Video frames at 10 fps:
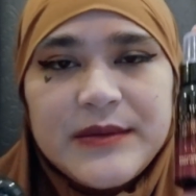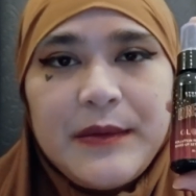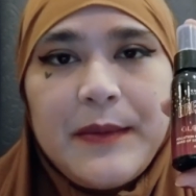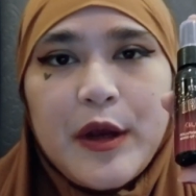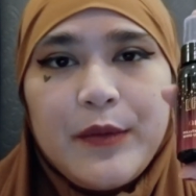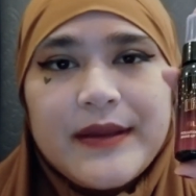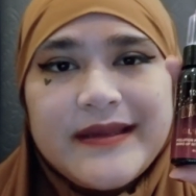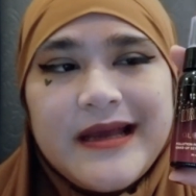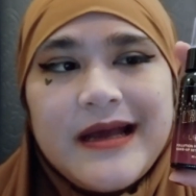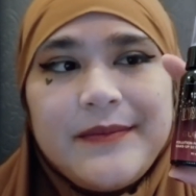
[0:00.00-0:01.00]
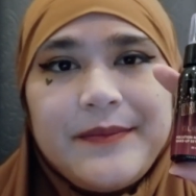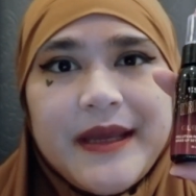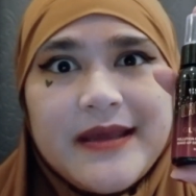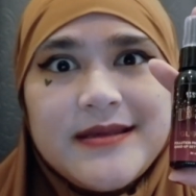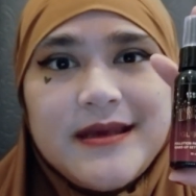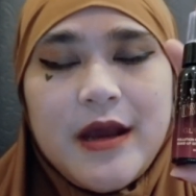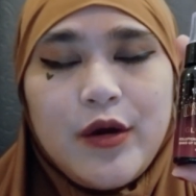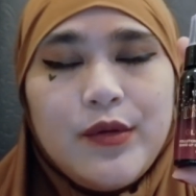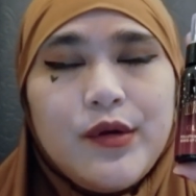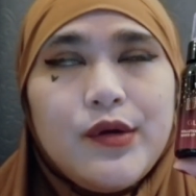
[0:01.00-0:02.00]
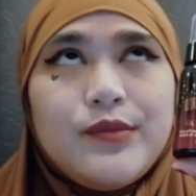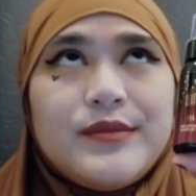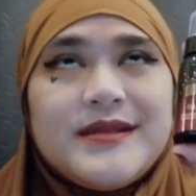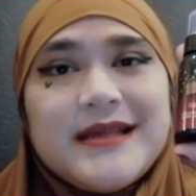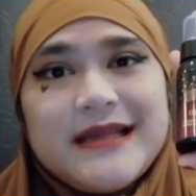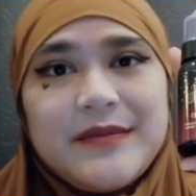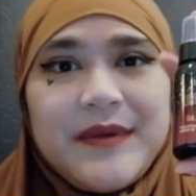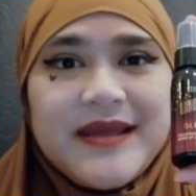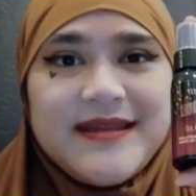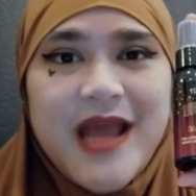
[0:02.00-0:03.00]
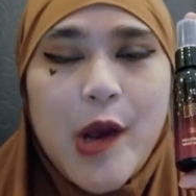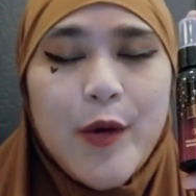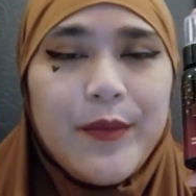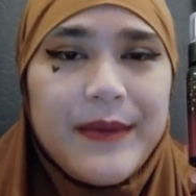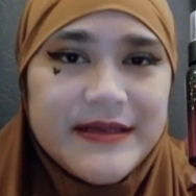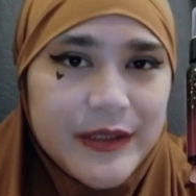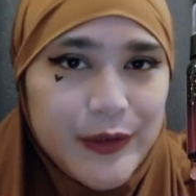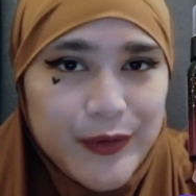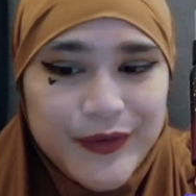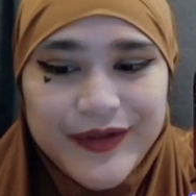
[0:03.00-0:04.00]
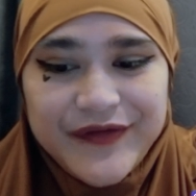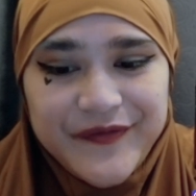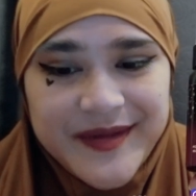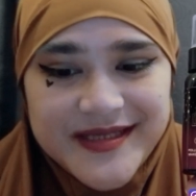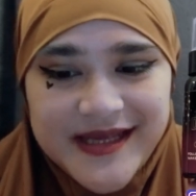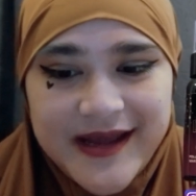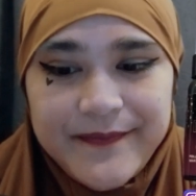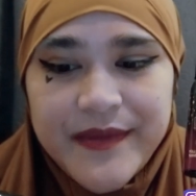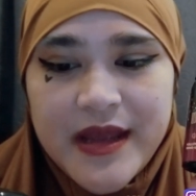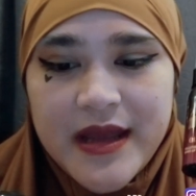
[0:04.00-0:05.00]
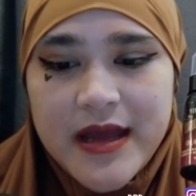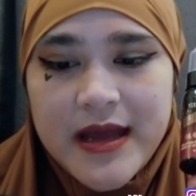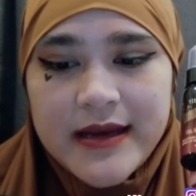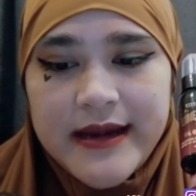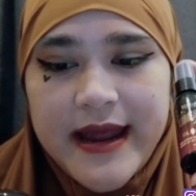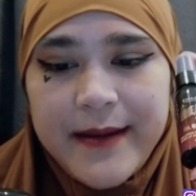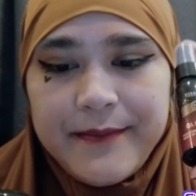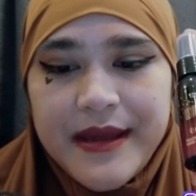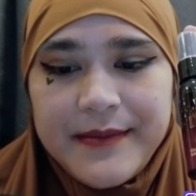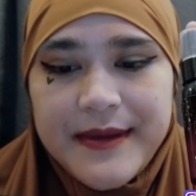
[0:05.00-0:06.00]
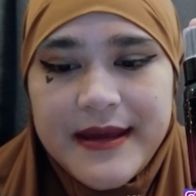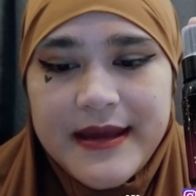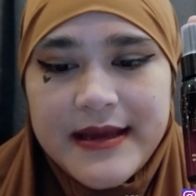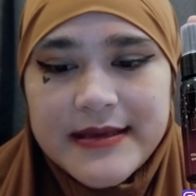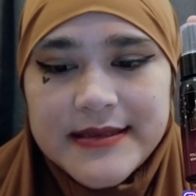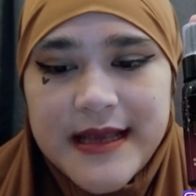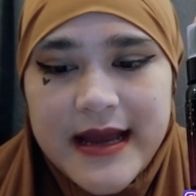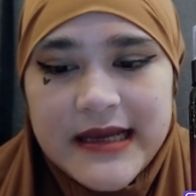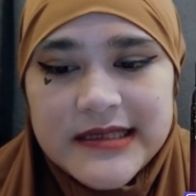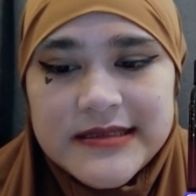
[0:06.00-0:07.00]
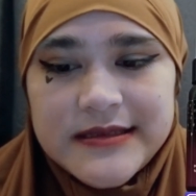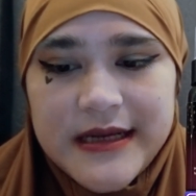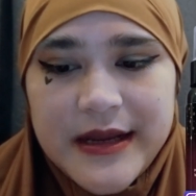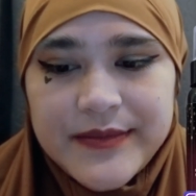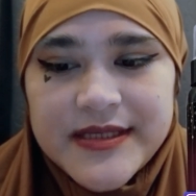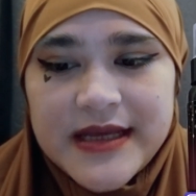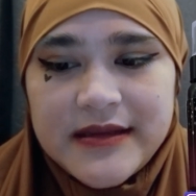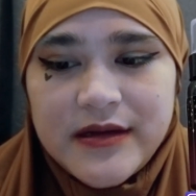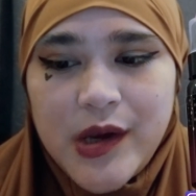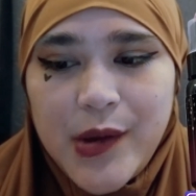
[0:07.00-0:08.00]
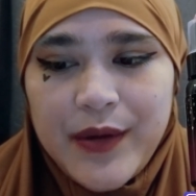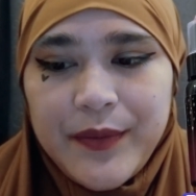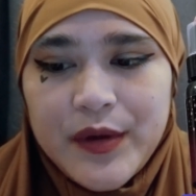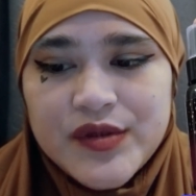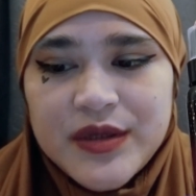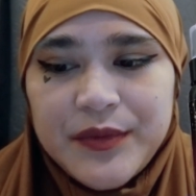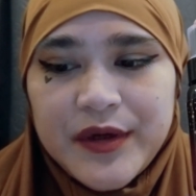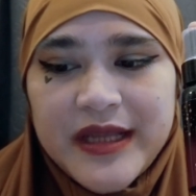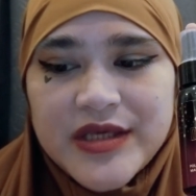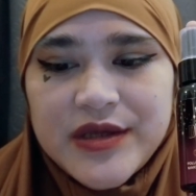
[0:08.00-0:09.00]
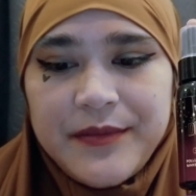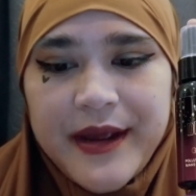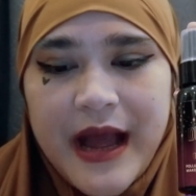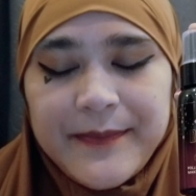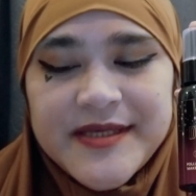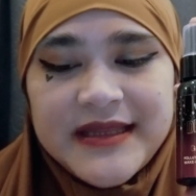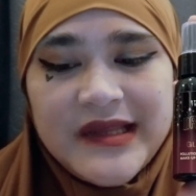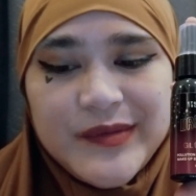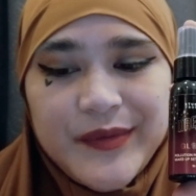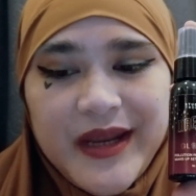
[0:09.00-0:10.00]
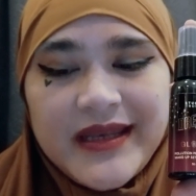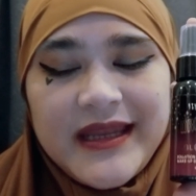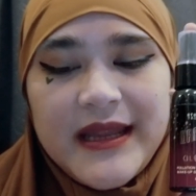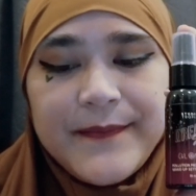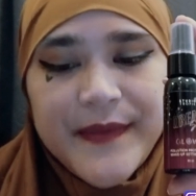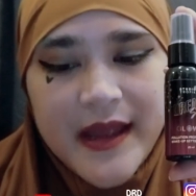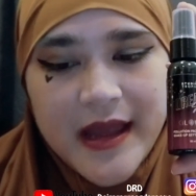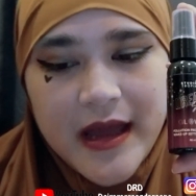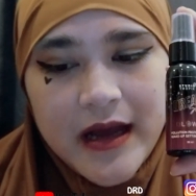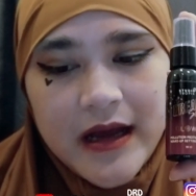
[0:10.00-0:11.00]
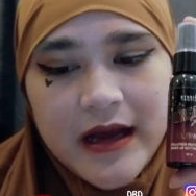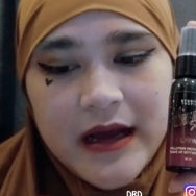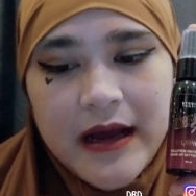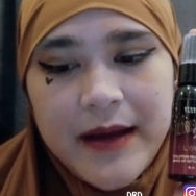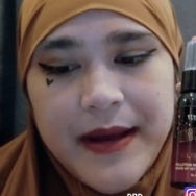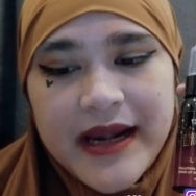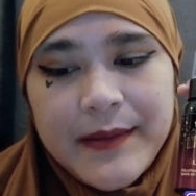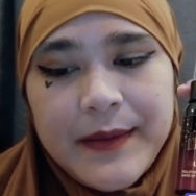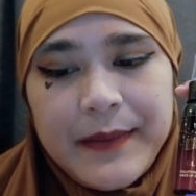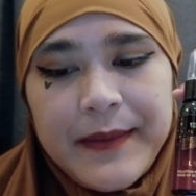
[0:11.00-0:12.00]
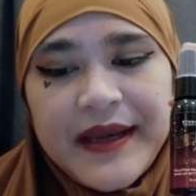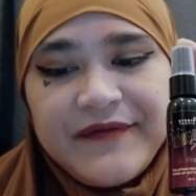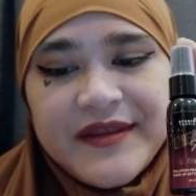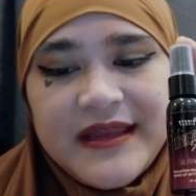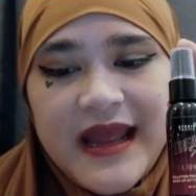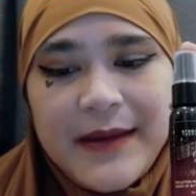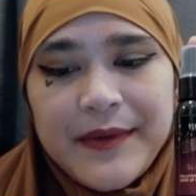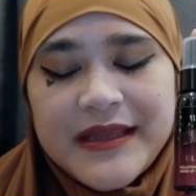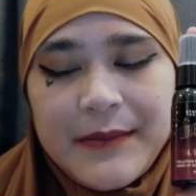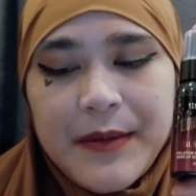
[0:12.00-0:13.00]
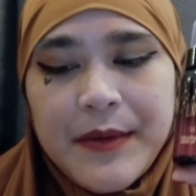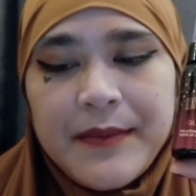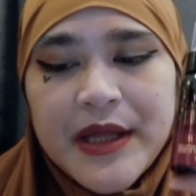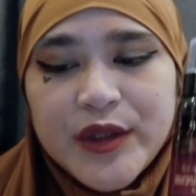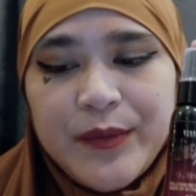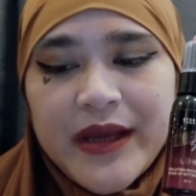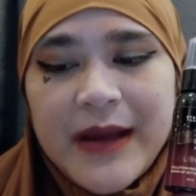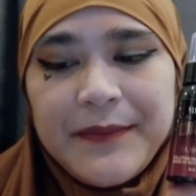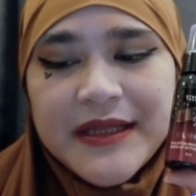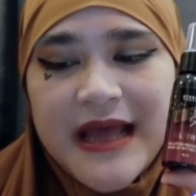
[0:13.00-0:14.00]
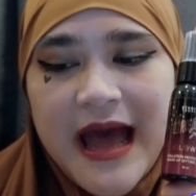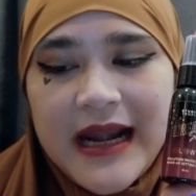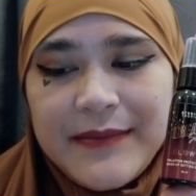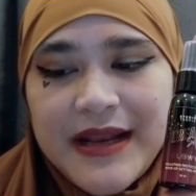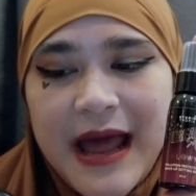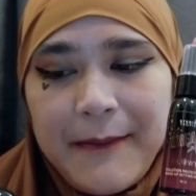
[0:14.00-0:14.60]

sebelum aku baca packaging, aku menjelaskan packagingnya, aku membaca dulu informasinya. Nah, BB Size Dream Setter Glowing Pollution Protection Makeup Setting Spray ini uh, ada beberapa benefitnya. Yang pertama membantu makeup bertahan lebih